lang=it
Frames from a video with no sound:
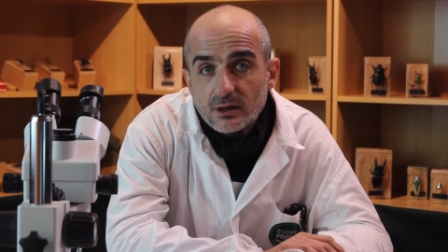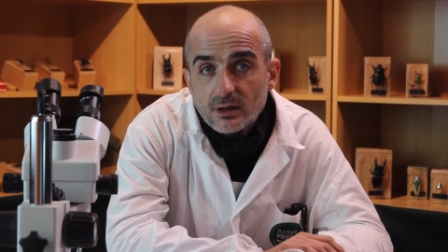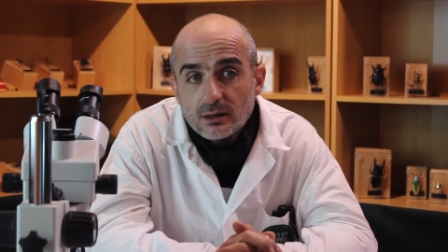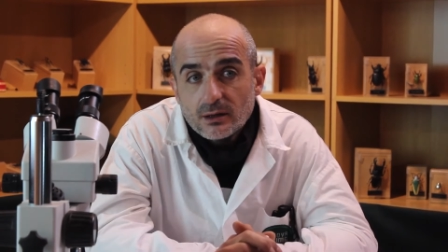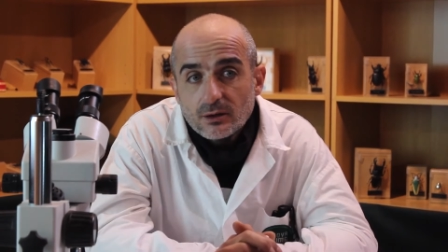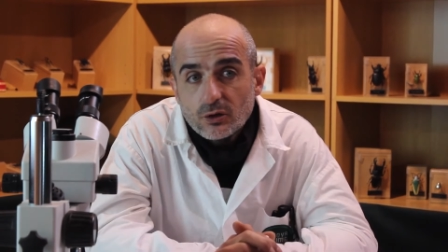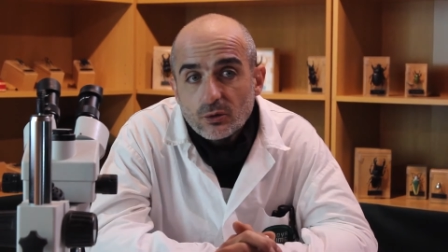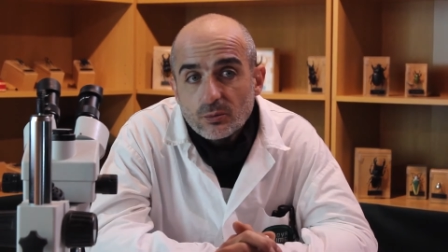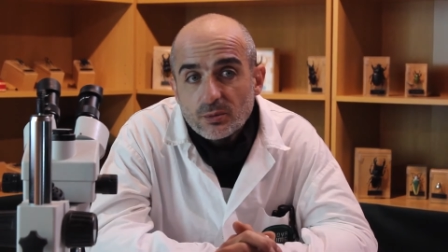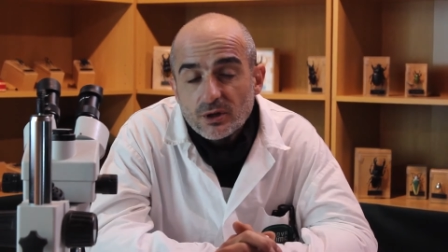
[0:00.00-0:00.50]
Le
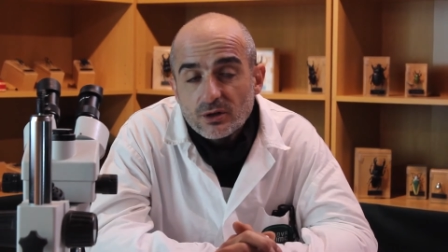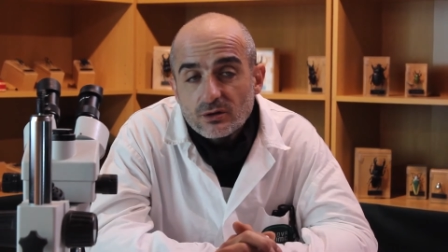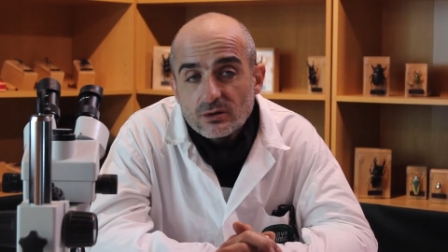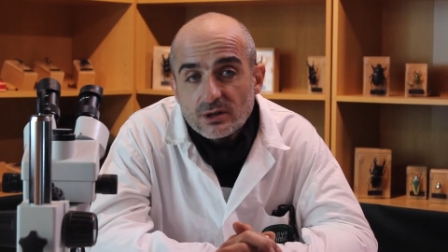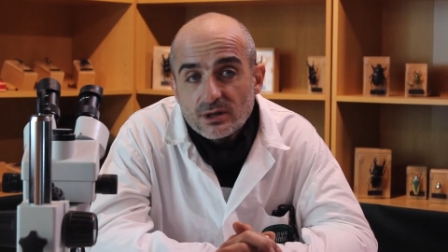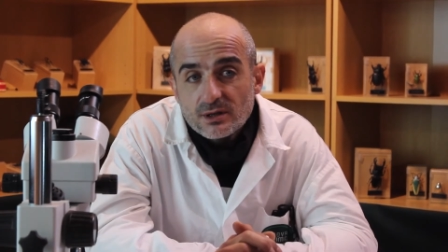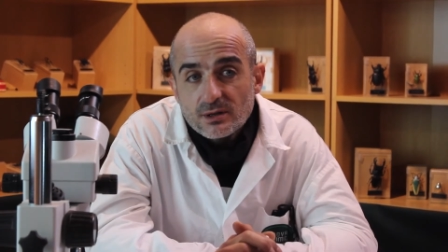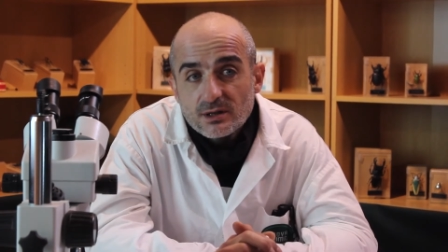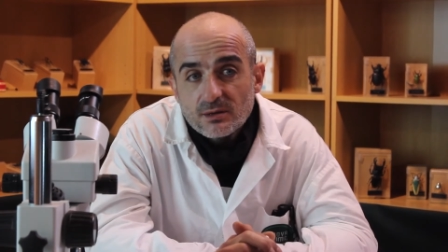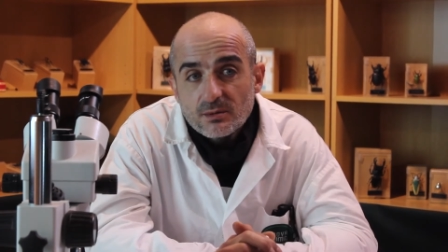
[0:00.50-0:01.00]
loro
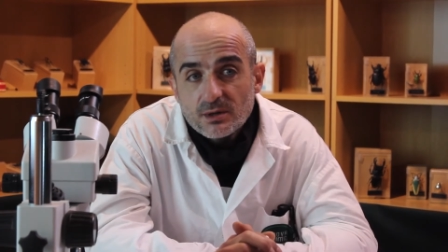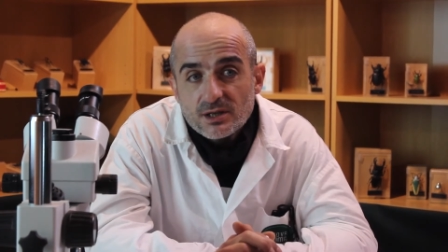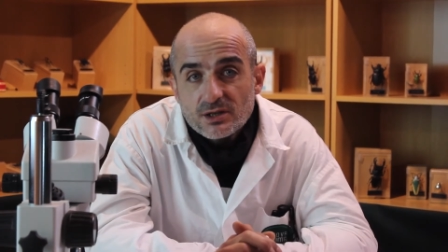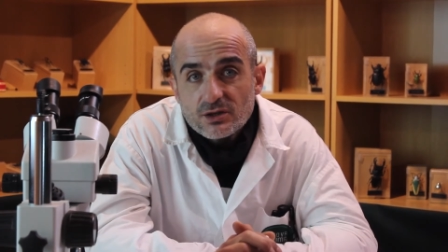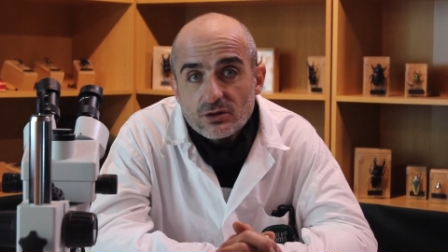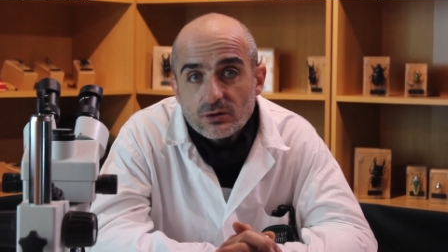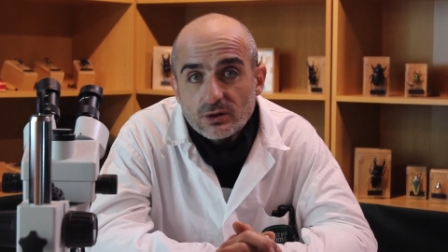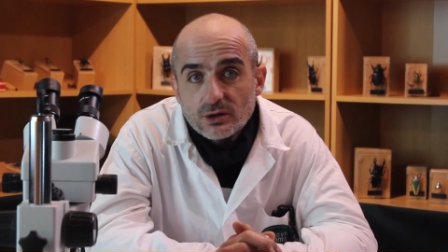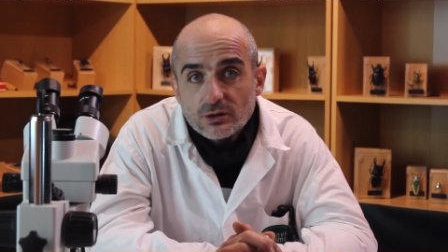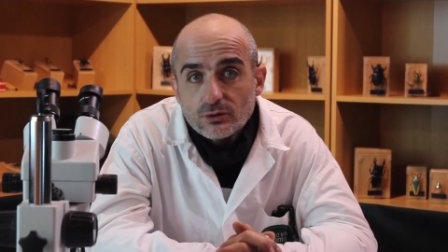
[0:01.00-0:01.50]
piccole
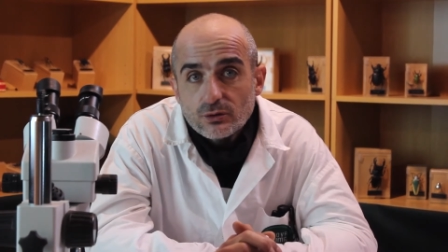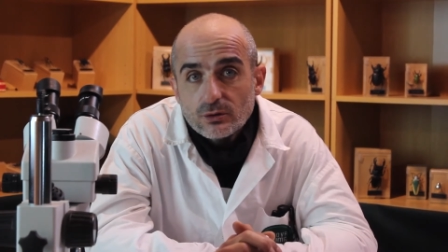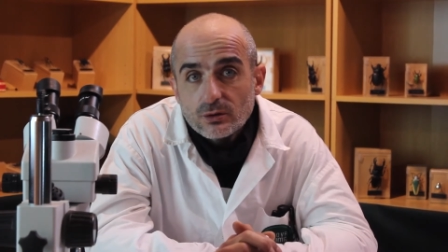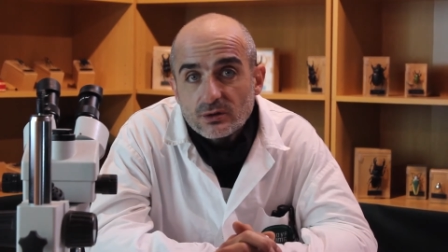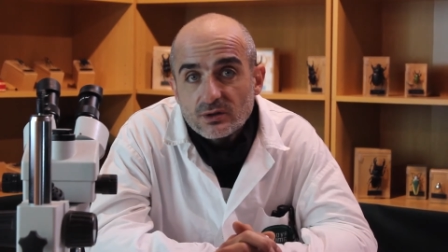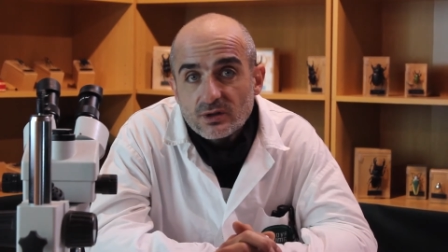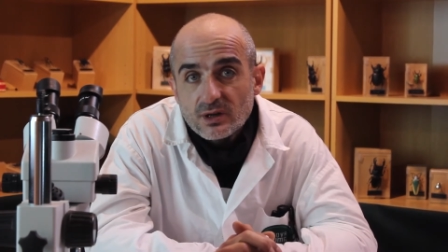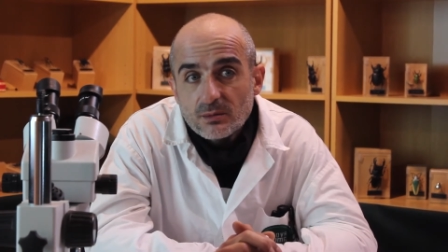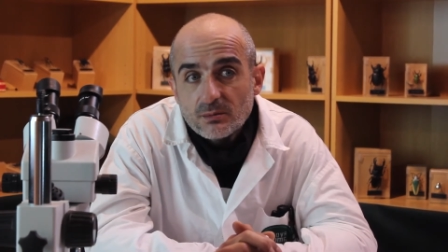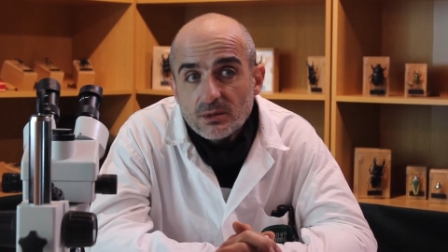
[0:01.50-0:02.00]
dimensioni, 2 o
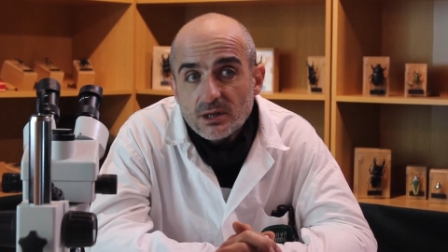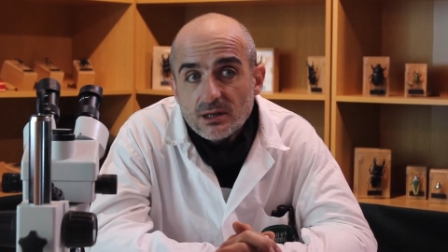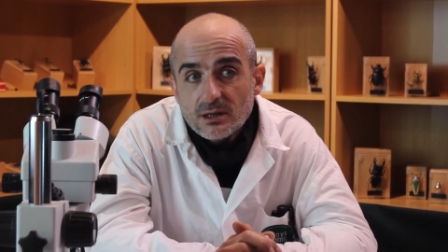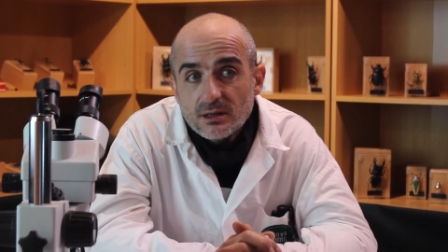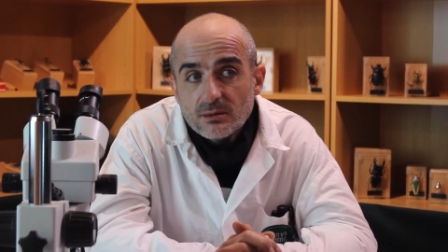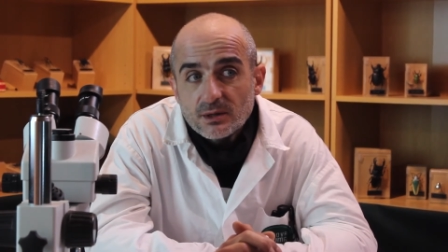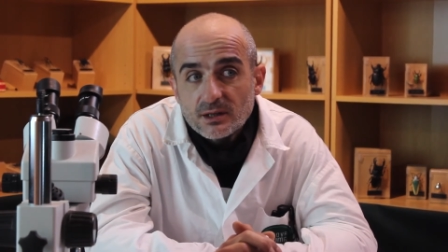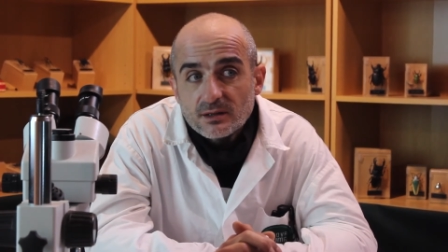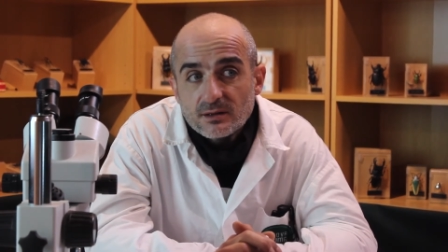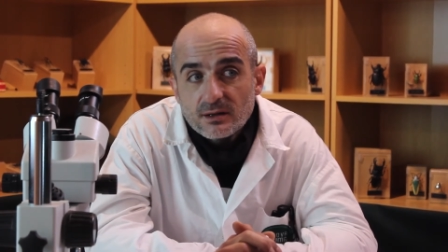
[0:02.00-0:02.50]
3
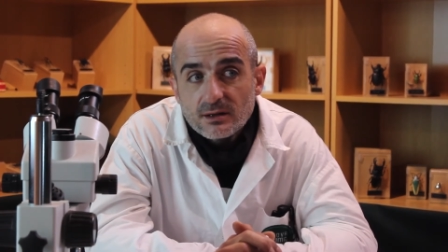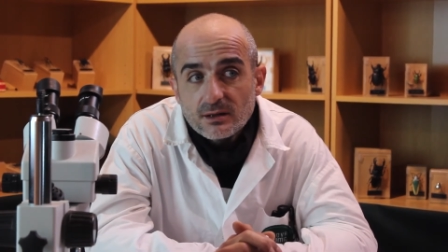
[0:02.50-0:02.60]
mm,